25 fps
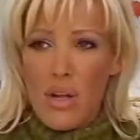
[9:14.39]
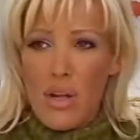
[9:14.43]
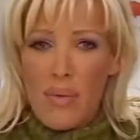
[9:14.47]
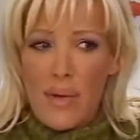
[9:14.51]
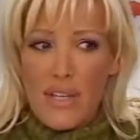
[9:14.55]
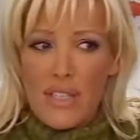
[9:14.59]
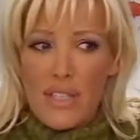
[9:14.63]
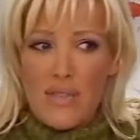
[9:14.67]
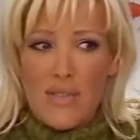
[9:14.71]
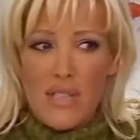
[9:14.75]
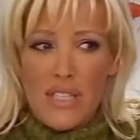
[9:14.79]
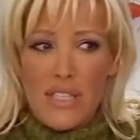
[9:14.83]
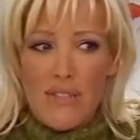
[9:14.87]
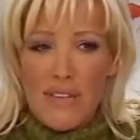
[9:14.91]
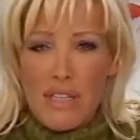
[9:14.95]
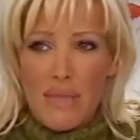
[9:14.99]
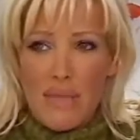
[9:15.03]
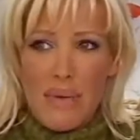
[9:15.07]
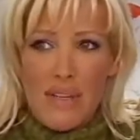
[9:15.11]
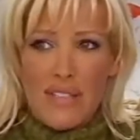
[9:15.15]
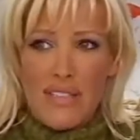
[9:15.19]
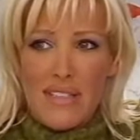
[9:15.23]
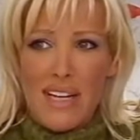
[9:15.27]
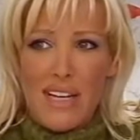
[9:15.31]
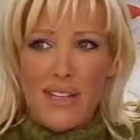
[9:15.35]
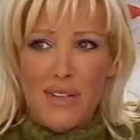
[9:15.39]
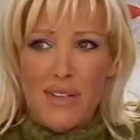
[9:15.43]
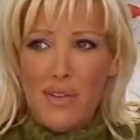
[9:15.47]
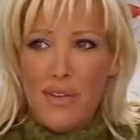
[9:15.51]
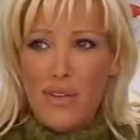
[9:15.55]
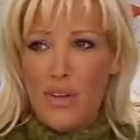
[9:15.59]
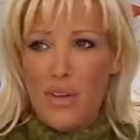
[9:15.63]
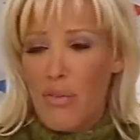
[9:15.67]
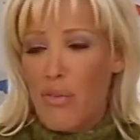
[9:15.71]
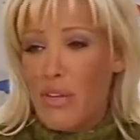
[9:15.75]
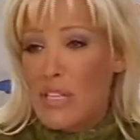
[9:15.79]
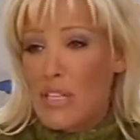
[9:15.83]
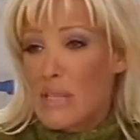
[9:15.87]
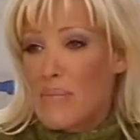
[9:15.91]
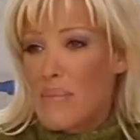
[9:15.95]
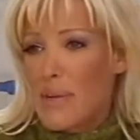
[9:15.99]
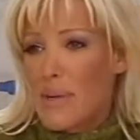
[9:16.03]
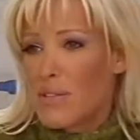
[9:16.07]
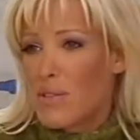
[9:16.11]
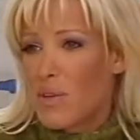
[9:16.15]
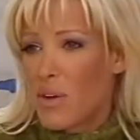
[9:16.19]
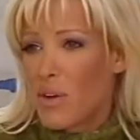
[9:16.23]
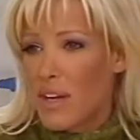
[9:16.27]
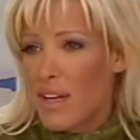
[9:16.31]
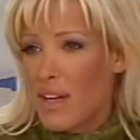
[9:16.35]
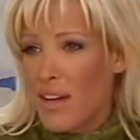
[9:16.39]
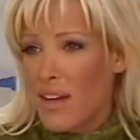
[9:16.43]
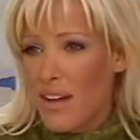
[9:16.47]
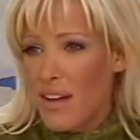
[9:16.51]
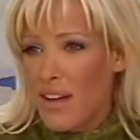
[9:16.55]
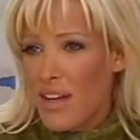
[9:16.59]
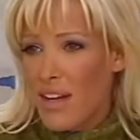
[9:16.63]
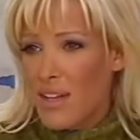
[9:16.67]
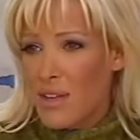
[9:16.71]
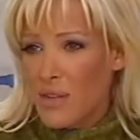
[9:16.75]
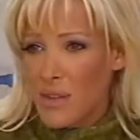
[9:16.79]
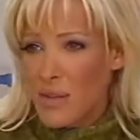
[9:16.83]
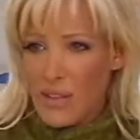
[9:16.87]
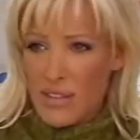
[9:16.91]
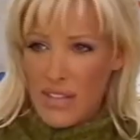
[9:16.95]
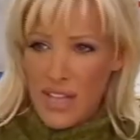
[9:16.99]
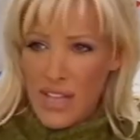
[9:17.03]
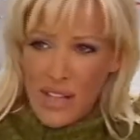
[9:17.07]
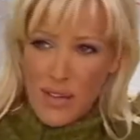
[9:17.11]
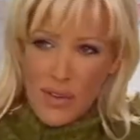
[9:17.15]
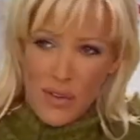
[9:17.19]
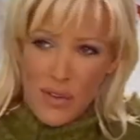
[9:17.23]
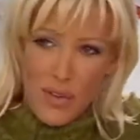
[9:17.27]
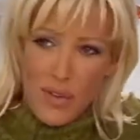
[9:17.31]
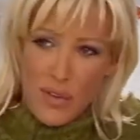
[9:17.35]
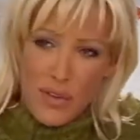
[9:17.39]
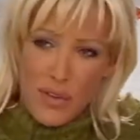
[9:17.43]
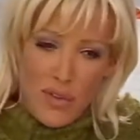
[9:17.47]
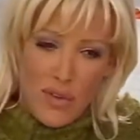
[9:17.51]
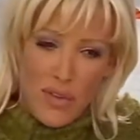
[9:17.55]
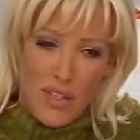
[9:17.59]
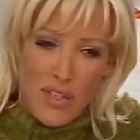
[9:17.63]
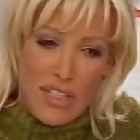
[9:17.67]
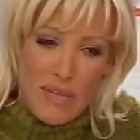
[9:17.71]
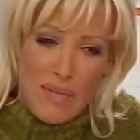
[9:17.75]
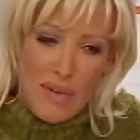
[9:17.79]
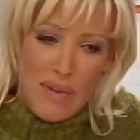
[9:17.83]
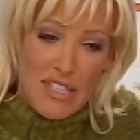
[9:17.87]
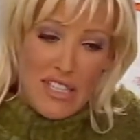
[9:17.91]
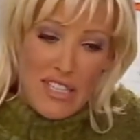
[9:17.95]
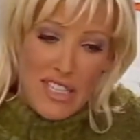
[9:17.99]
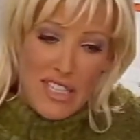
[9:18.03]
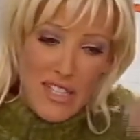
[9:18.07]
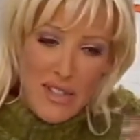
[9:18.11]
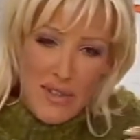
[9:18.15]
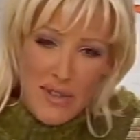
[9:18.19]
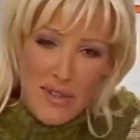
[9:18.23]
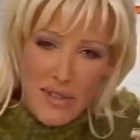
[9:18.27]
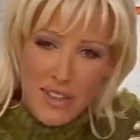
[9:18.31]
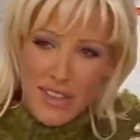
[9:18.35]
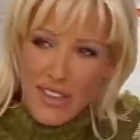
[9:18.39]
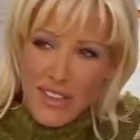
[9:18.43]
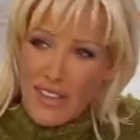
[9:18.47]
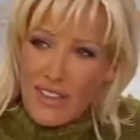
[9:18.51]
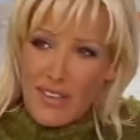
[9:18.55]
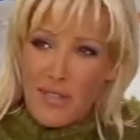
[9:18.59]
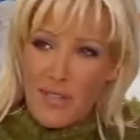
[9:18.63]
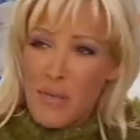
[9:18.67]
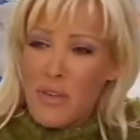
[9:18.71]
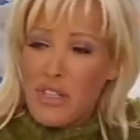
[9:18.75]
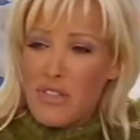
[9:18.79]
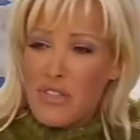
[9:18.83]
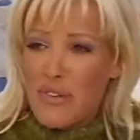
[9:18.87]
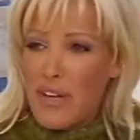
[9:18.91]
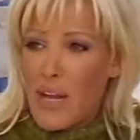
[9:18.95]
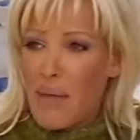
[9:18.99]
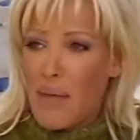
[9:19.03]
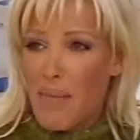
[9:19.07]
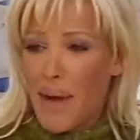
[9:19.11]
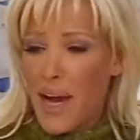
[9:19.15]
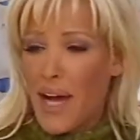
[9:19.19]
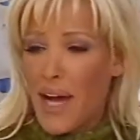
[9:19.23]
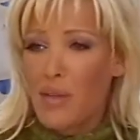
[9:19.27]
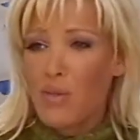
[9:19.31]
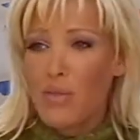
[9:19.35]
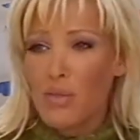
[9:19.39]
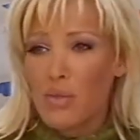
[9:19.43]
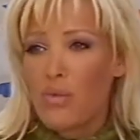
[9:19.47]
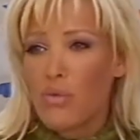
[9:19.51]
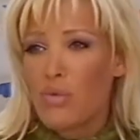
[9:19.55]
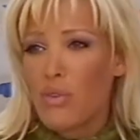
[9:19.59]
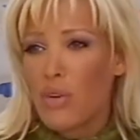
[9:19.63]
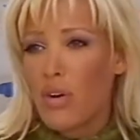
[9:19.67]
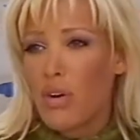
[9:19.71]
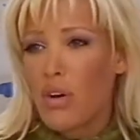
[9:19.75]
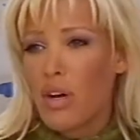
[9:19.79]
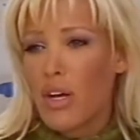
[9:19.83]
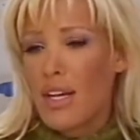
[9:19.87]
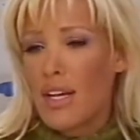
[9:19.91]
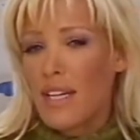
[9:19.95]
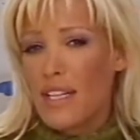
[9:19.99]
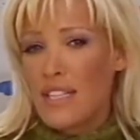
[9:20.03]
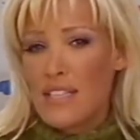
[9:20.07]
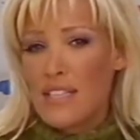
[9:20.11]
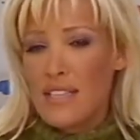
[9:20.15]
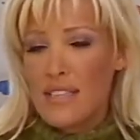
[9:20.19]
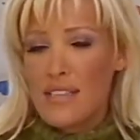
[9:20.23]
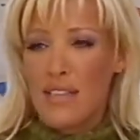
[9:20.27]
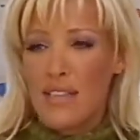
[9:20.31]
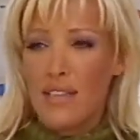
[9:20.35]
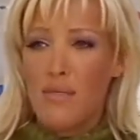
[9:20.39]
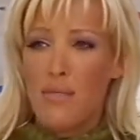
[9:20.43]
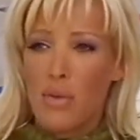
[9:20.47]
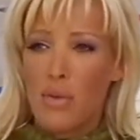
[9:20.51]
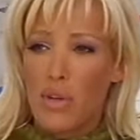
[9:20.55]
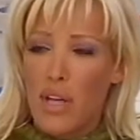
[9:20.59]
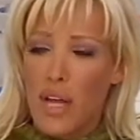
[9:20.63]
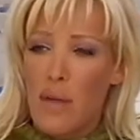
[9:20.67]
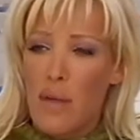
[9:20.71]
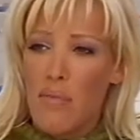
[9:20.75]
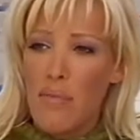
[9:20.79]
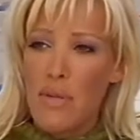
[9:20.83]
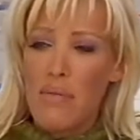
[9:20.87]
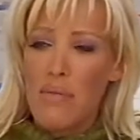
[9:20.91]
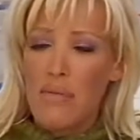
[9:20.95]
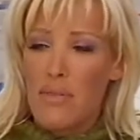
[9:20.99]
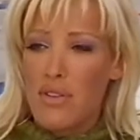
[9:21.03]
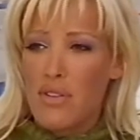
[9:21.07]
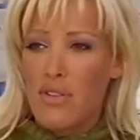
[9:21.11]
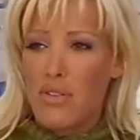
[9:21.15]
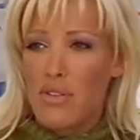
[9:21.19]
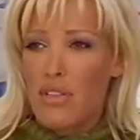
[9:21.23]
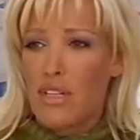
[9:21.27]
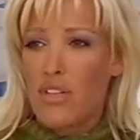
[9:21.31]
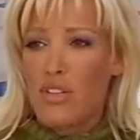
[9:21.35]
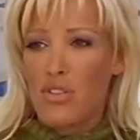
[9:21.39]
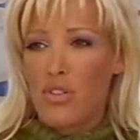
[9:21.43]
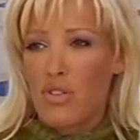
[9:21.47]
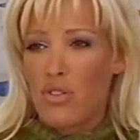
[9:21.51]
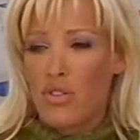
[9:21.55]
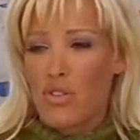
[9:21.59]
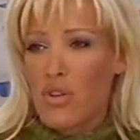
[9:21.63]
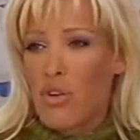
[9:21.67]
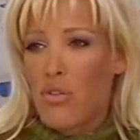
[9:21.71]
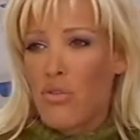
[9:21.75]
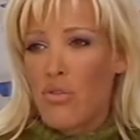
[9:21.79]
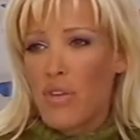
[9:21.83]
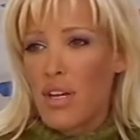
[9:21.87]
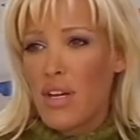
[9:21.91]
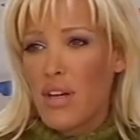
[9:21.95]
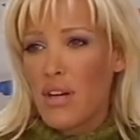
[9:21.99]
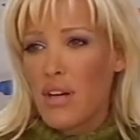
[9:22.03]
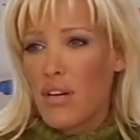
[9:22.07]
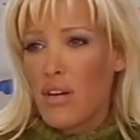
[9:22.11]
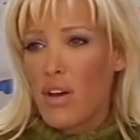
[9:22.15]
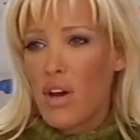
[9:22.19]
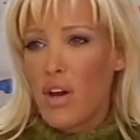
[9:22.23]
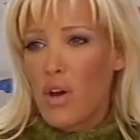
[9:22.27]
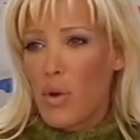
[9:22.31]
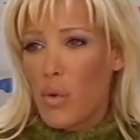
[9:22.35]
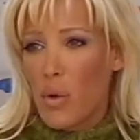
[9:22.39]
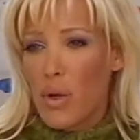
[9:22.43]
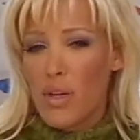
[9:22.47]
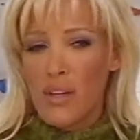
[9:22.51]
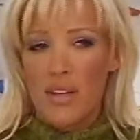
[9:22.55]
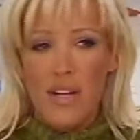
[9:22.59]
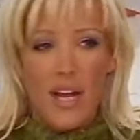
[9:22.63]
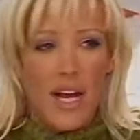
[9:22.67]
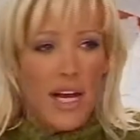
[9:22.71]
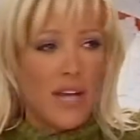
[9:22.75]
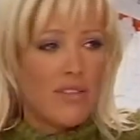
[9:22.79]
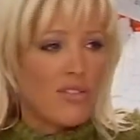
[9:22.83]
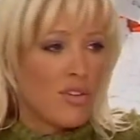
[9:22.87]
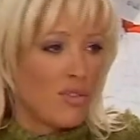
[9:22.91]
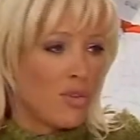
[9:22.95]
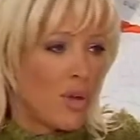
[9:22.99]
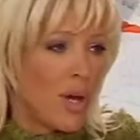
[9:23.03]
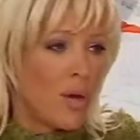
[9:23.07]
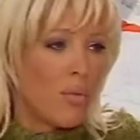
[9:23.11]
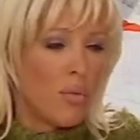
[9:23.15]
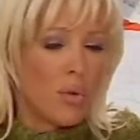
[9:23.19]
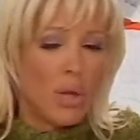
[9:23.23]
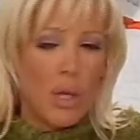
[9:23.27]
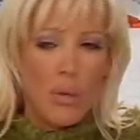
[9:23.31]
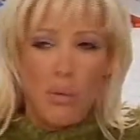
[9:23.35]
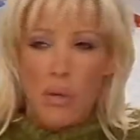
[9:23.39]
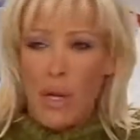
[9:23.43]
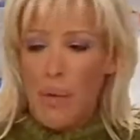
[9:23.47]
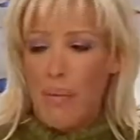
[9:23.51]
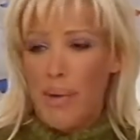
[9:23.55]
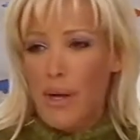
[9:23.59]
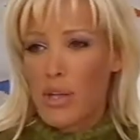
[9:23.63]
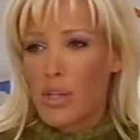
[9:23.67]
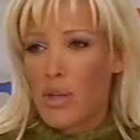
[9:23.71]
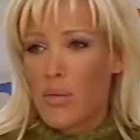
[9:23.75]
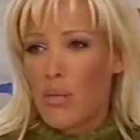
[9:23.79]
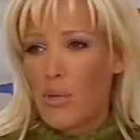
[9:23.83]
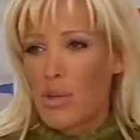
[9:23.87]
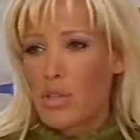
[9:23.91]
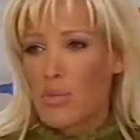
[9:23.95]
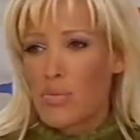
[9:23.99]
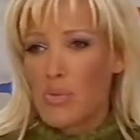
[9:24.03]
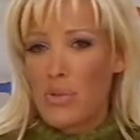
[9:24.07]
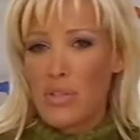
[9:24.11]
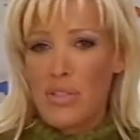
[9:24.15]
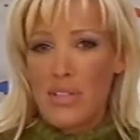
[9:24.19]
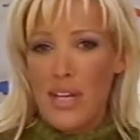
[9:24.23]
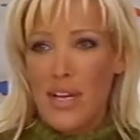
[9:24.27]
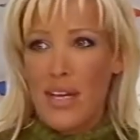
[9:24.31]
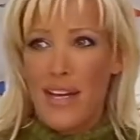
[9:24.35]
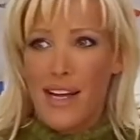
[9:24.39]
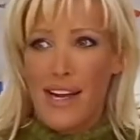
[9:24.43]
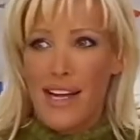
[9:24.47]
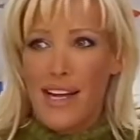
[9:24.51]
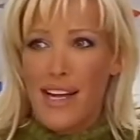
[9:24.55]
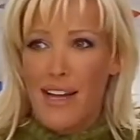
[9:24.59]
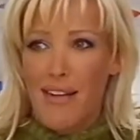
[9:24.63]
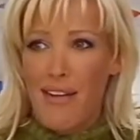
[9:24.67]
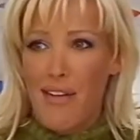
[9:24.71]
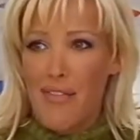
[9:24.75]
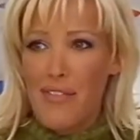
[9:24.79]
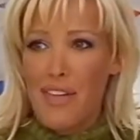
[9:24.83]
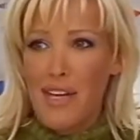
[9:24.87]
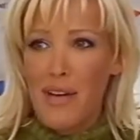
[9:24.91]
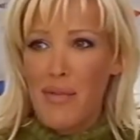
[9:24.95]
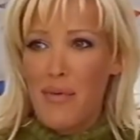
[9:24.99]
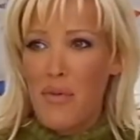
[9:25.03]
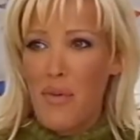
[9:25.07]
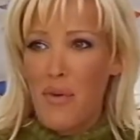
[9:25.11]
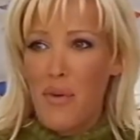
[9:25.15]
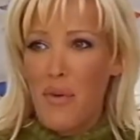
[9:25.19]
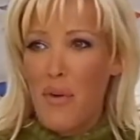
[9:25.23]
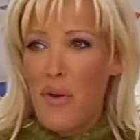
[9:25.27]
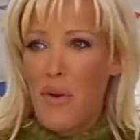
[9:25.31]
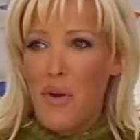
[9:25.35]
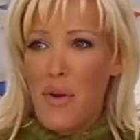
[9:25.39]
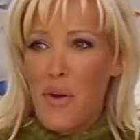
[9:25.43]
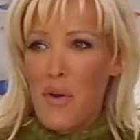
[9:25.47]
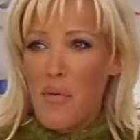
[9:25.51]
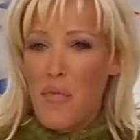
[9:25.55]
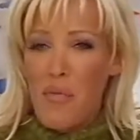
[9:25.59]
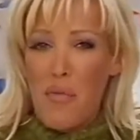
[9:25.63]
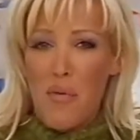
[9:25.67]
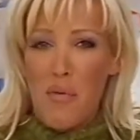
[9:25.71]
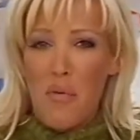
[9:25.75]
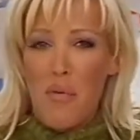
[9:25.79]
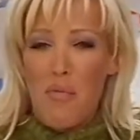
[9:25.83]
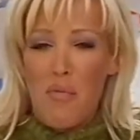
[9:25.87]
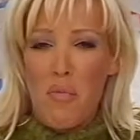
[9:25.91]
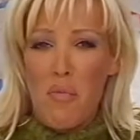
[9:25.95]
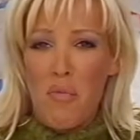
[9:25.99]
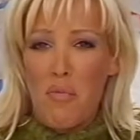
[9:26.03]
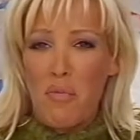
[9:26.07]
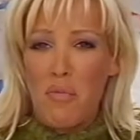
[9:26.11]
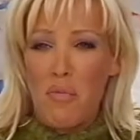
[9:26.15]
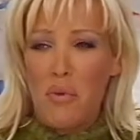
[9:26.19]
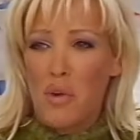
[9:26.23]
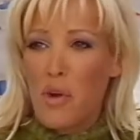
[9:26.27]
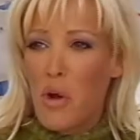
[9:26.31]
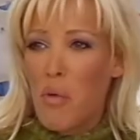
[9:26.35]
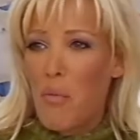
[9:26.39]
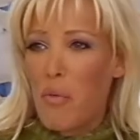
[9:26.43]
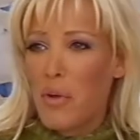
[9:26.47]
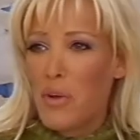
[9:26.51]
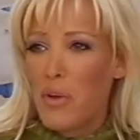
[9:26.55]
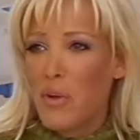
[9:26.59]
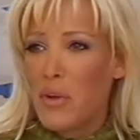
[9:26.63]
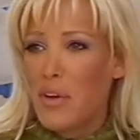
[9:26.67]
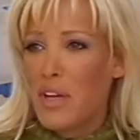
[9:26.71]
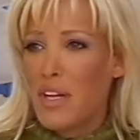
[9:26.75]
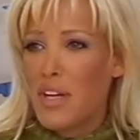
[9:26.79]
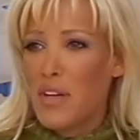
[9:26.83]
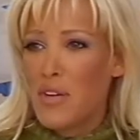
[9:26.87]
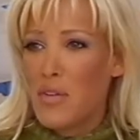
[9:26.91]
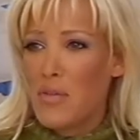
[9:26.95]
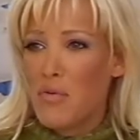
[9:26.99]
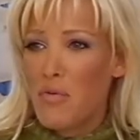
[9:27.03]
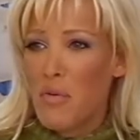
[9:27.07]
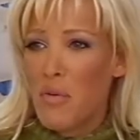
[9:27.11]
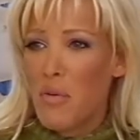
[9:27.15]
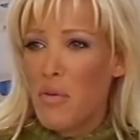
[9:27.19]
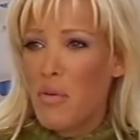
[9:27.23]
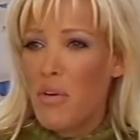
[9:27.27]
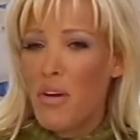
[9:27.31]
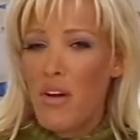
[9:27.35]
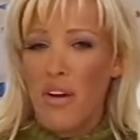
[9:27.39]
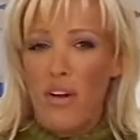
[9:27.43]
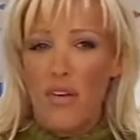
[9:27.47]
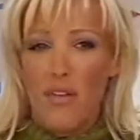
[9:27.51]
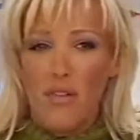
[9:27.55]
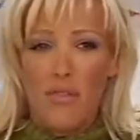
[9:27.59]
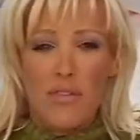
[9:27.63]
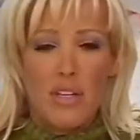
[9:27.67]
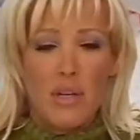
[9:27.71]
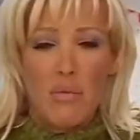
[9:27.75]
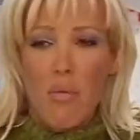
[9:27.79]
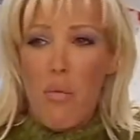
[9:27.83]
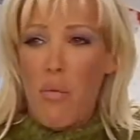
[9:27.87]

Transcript: on a toujours l'impression qu'il va se passer un truc, en fait il se passe rien, donc c'est un truc euh, qui se passe chez nous. Euh, moi je fais de la parano souvent, j'essaie de me calmer, mais je sais que j'en fais, quoi qu'il arrive, j'entends un bruit dans mon appartement, je me dis ça y est, quelqu'un va venir me, me, cambrioler ou me